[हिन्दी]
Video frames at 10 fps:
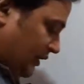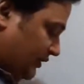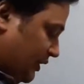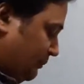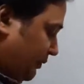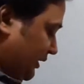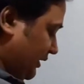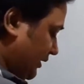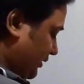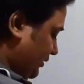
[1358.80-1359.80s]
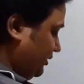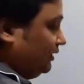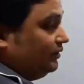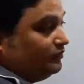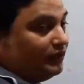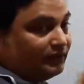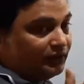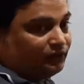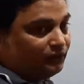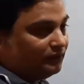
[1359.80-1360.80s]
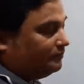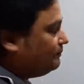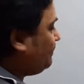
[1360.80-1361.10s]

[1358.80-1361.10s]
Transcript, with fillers: एग्जाम्पल ये है कि सीलिंग फैन देखो आप